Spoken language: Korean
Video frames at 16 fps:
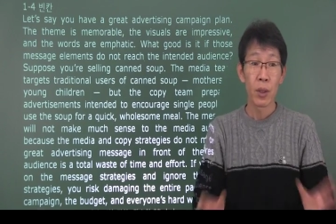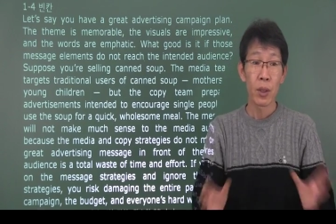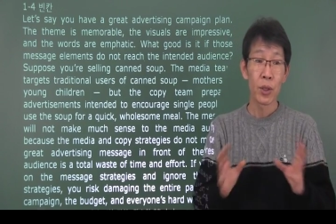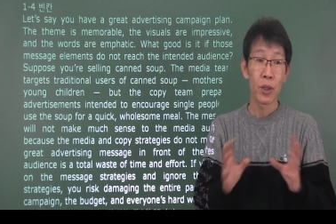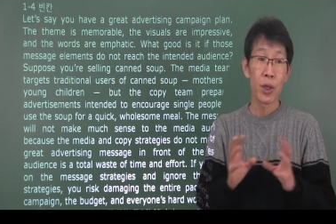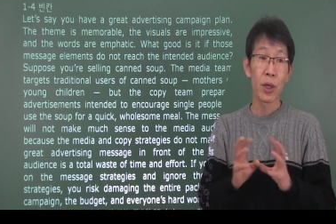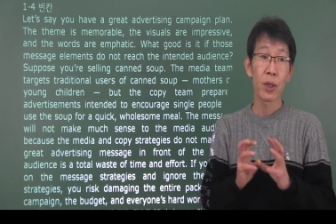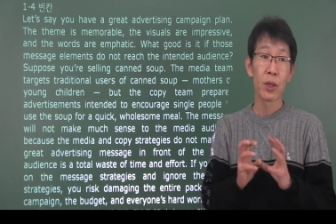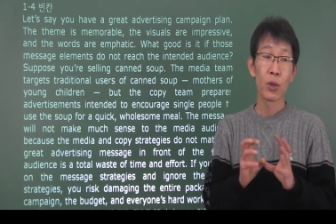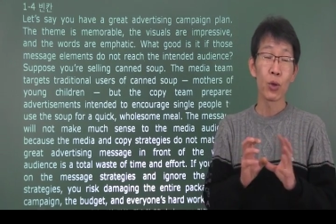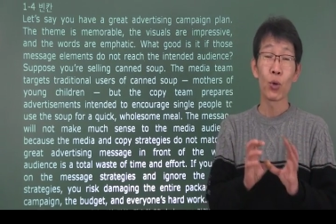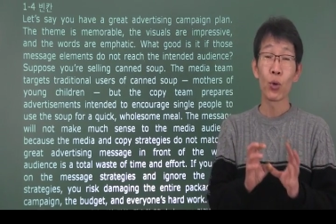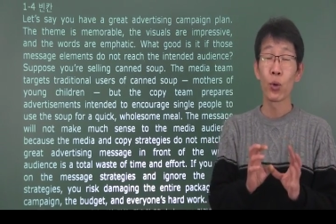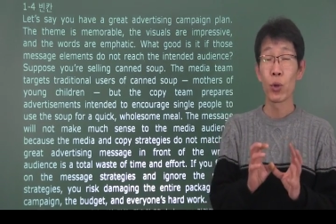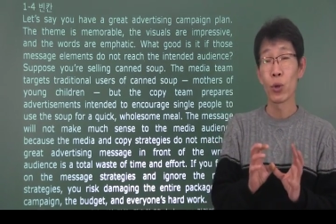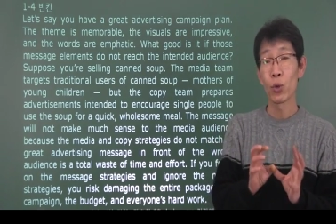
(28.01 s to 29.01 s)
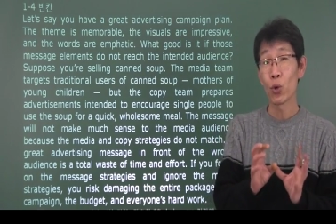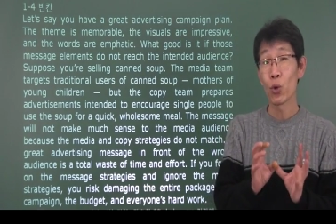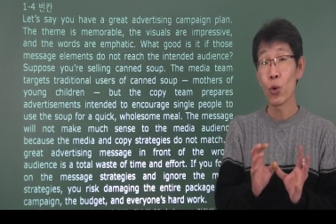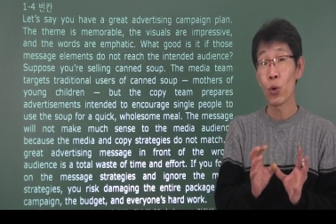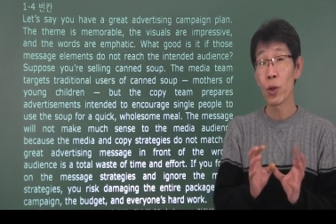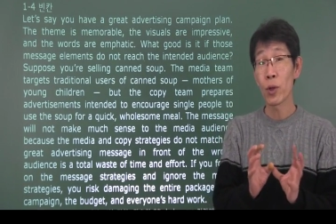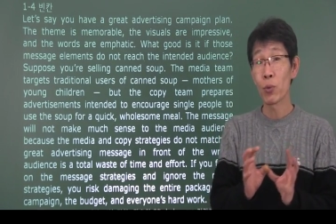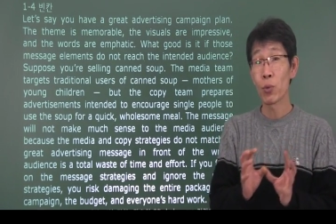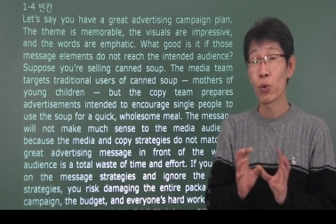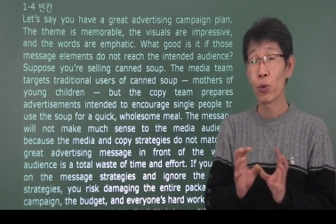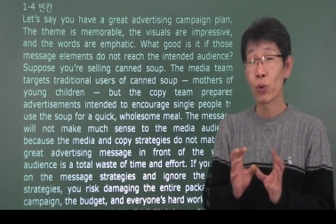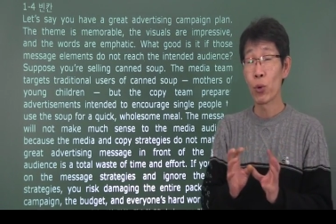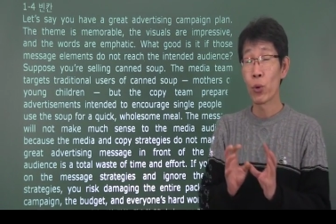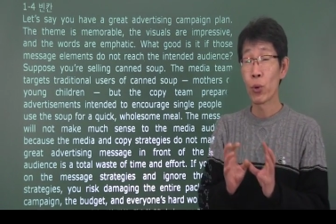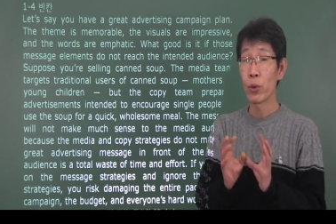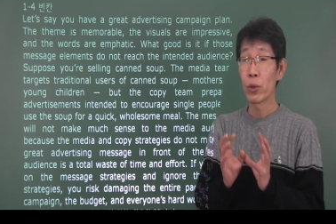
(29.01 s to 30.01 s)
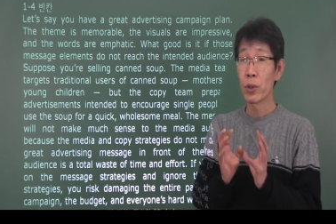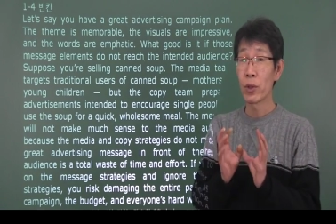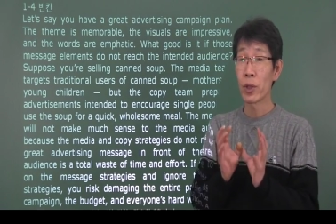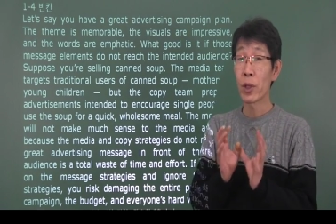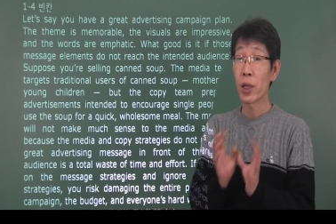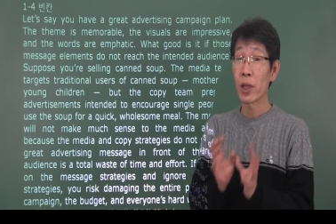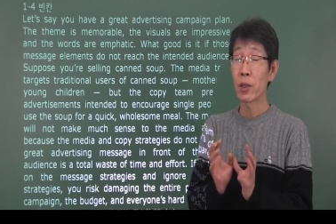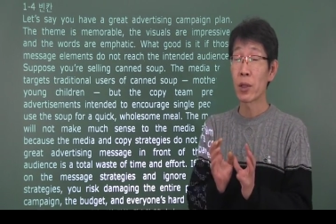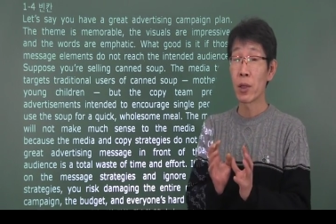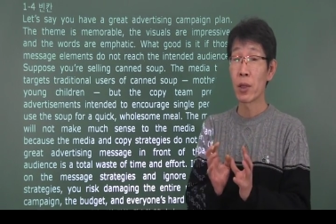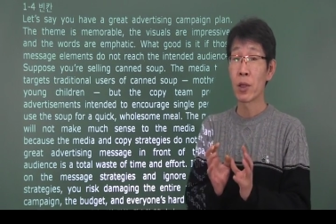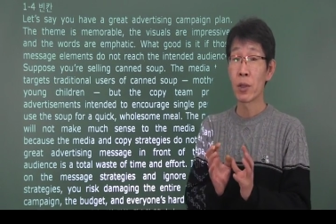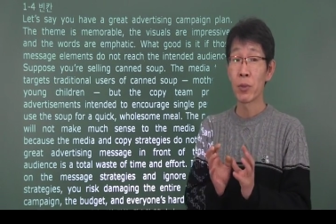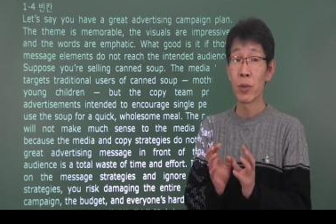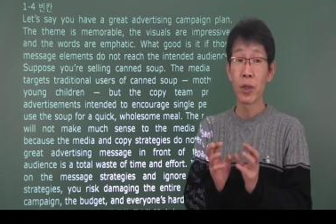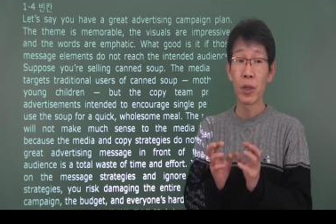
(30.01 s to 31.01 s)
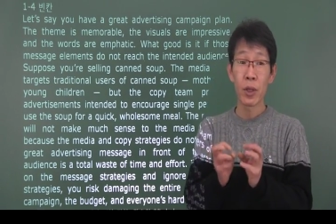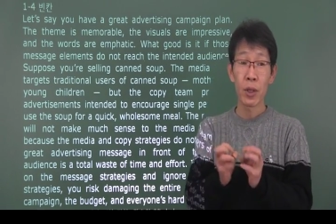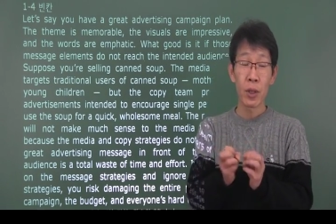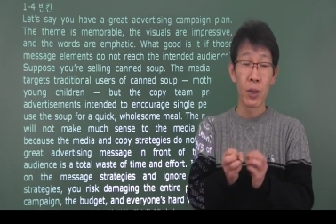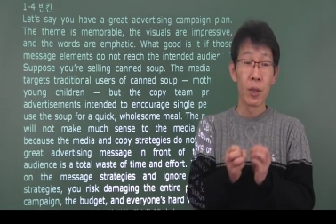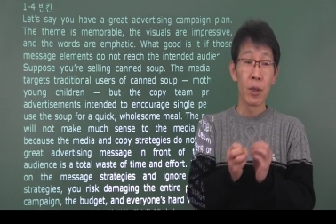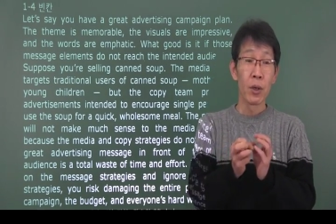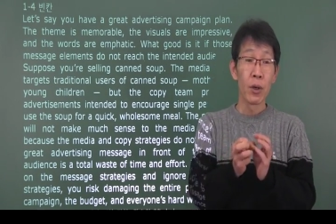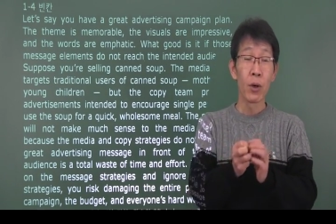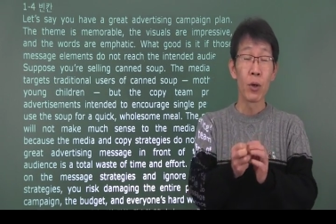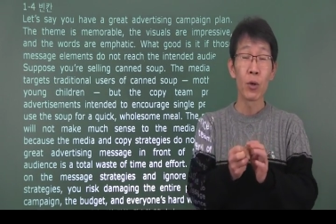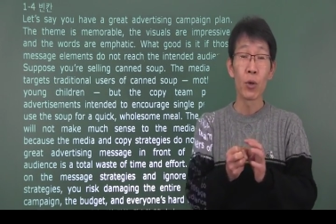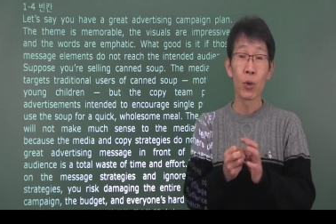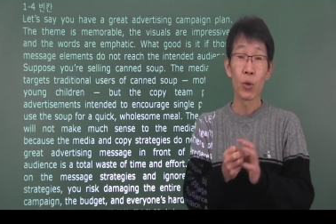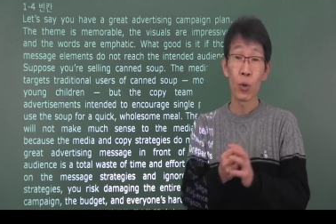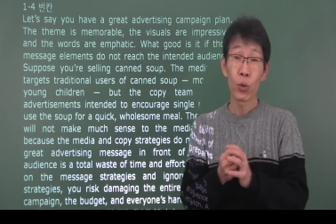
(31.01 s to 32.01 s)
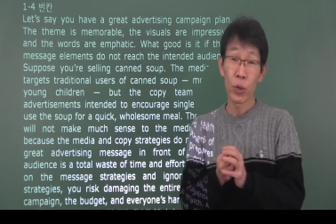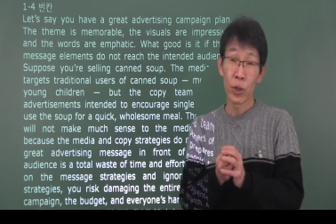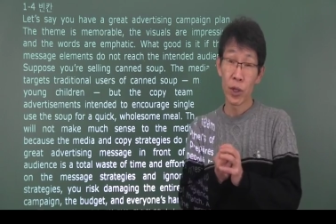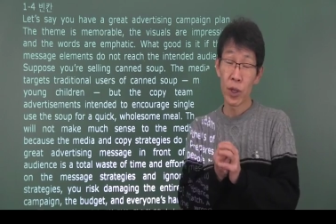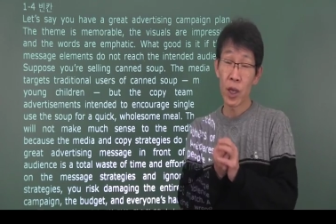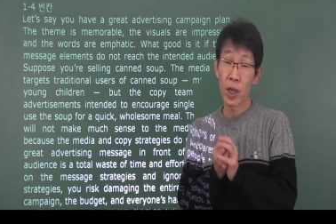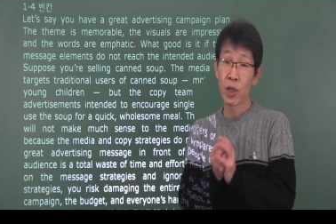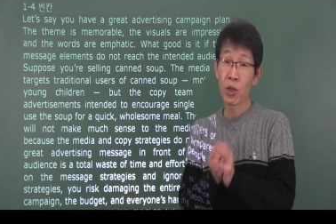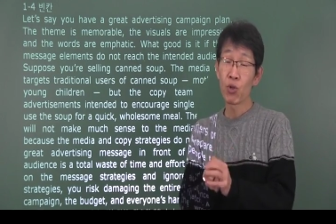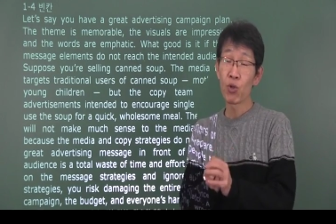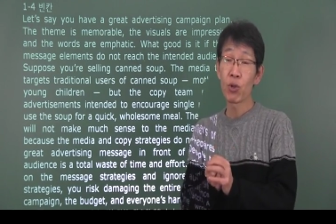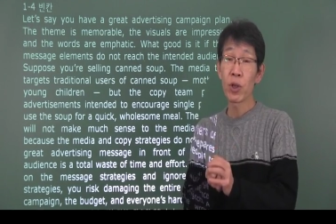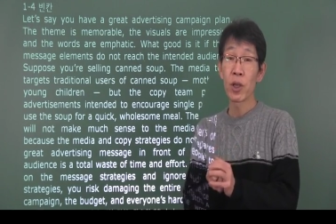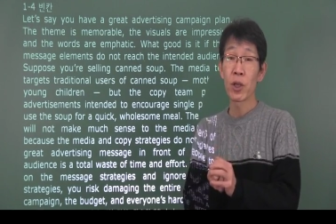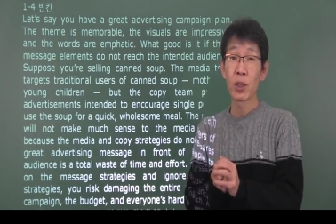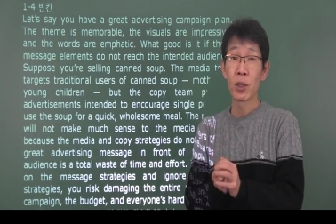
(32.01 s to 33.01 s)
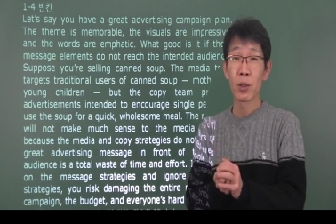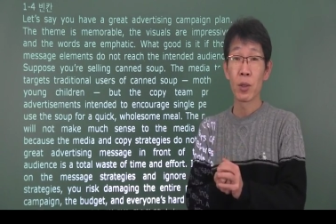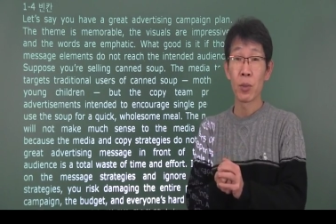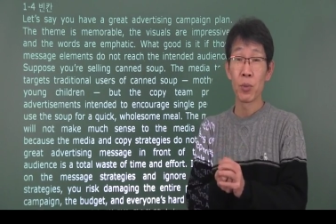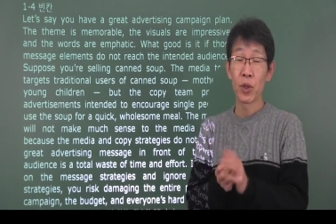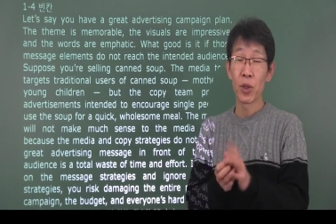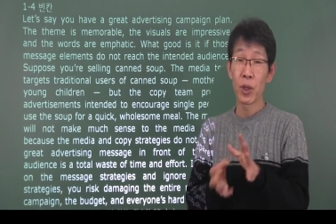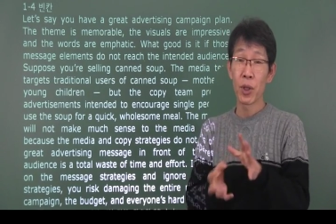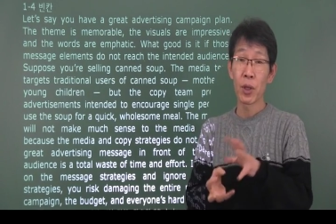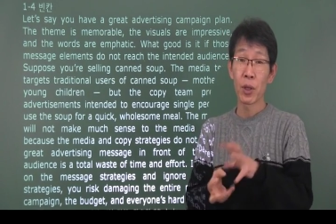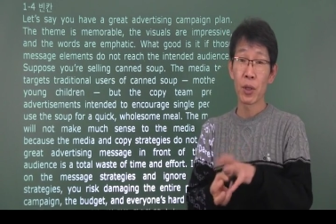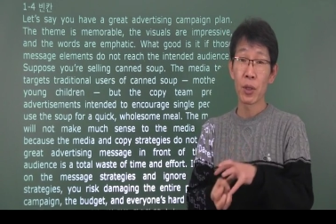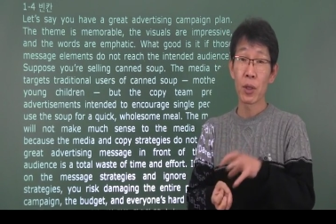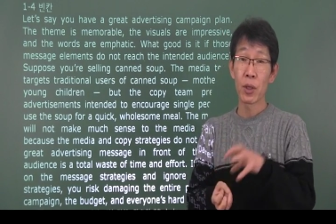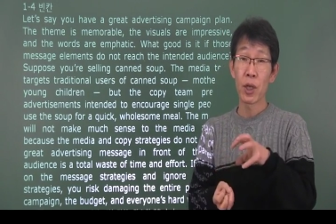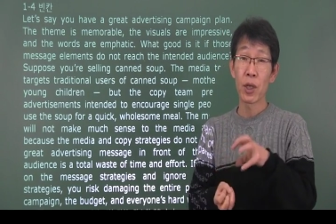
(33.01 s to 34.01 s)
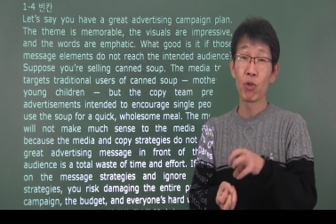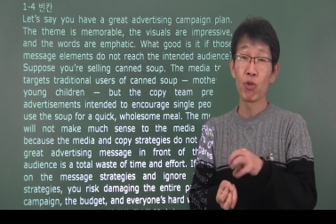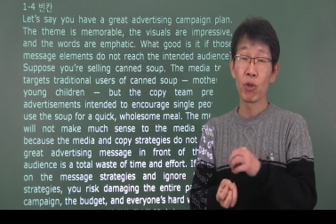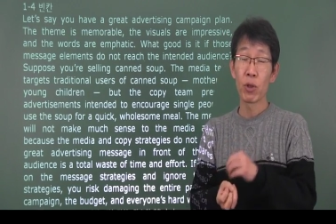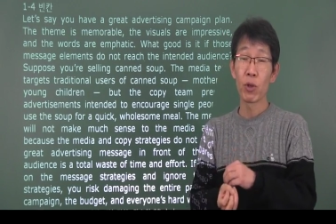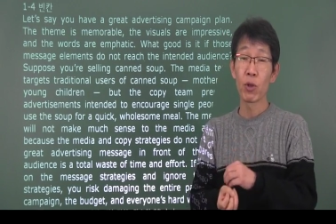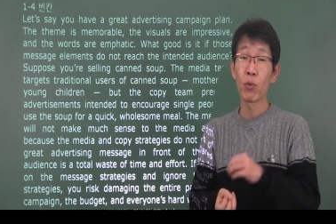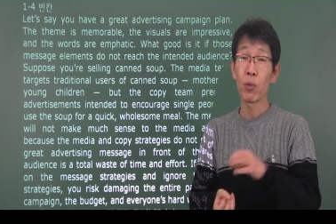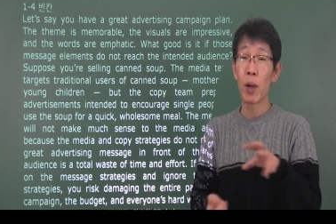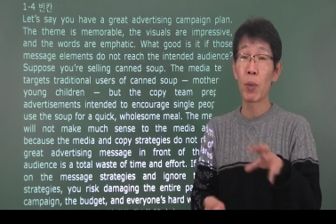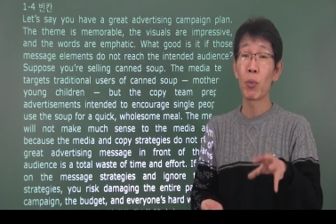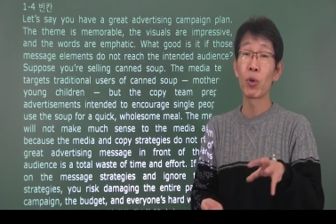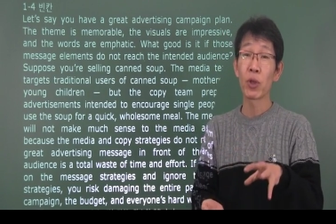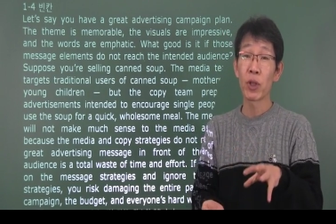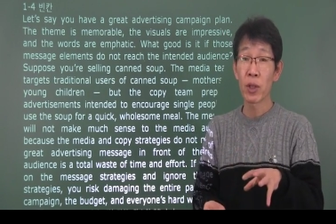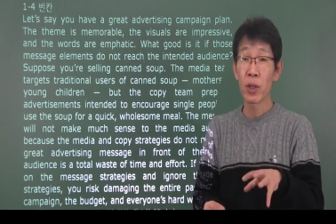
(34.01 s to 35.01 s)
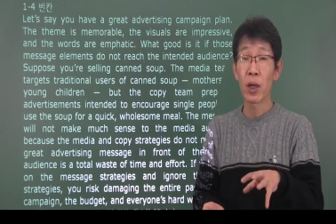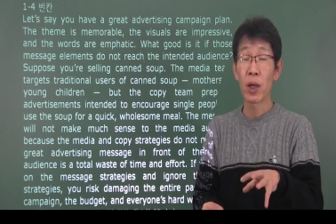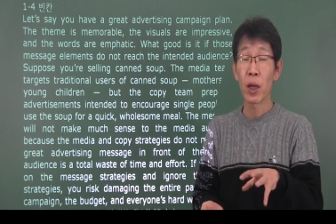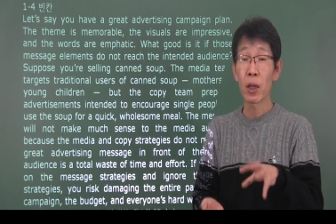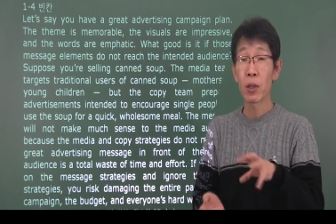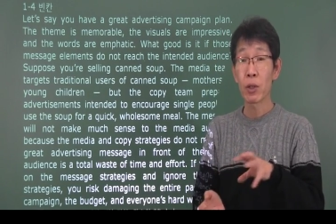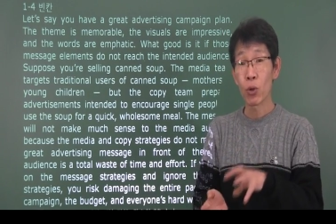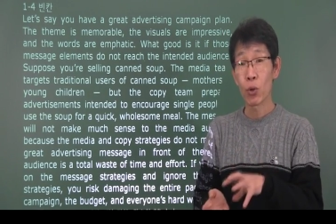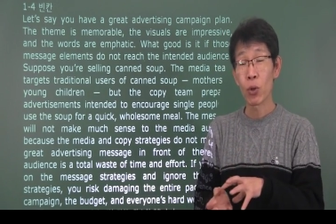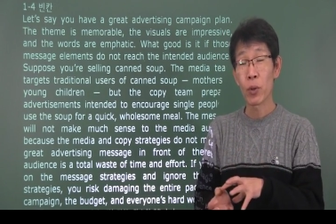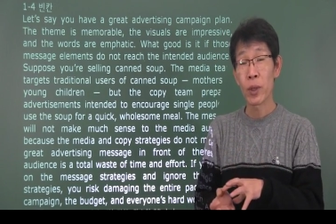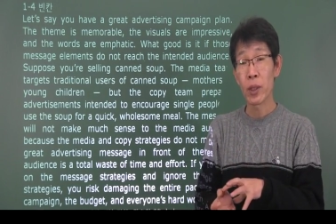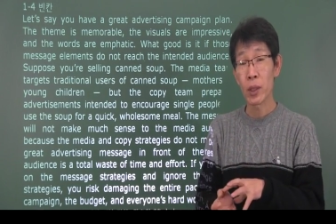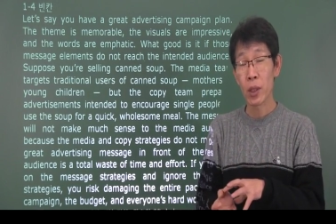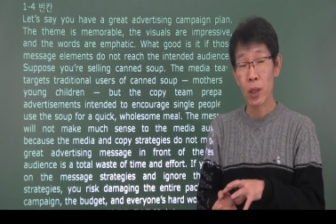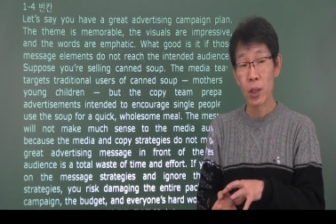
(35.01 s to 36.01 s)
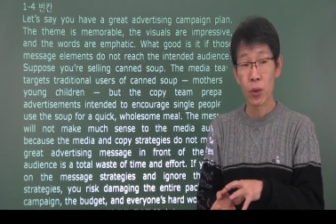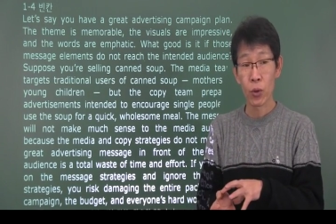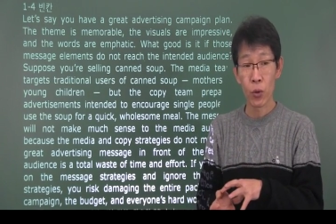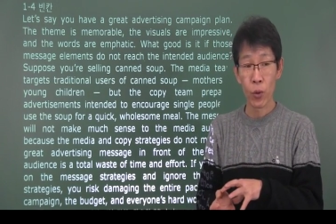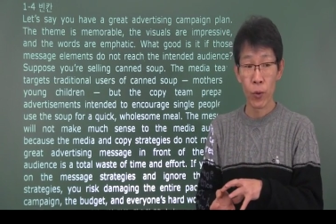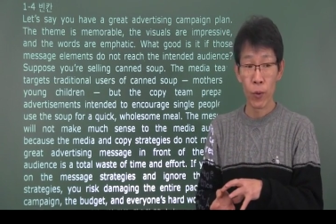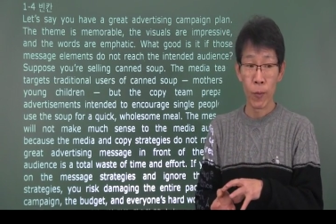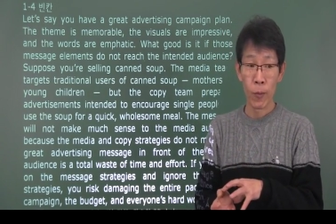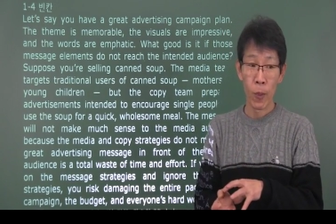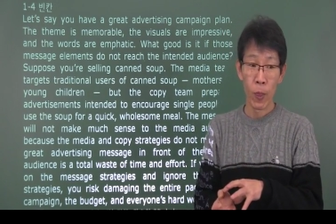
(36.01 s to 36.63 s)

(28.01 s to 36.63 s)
그러니까 제가 이제 조, 그 조건화보를 이제 따지는 개념은 이게 어느 정도 재진술 개념인데 그게 재진술이 너무 반복된다 하는 경우도 마찬가지고